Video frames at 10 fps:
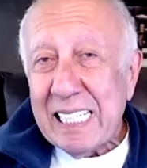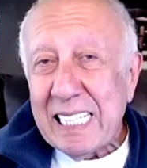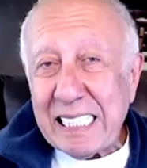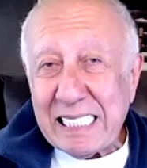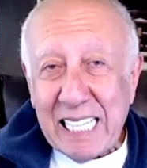
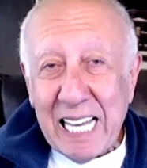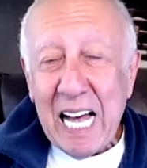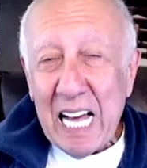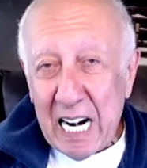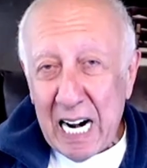
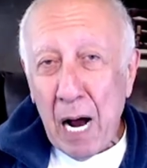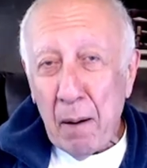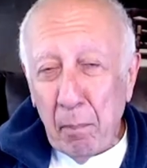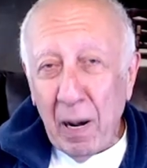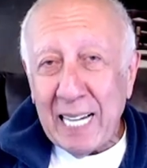
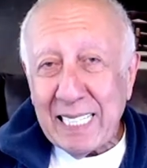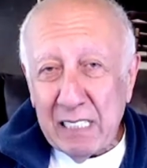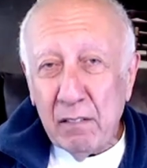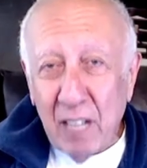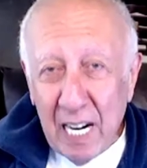
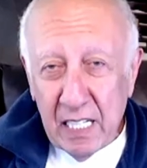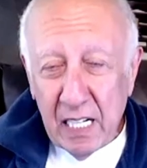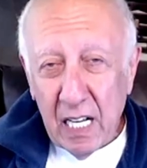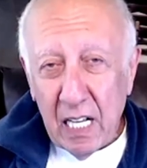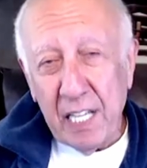зарабатывай
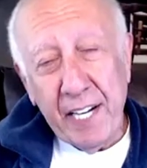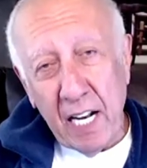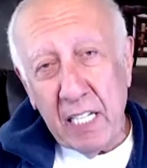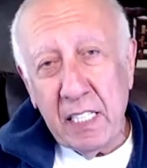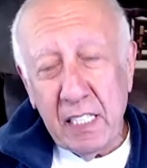
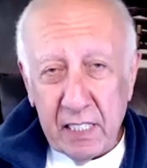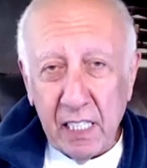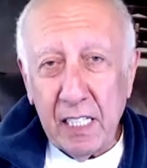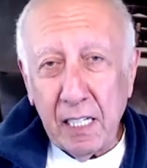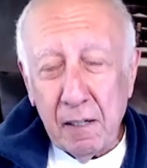реальные деньги.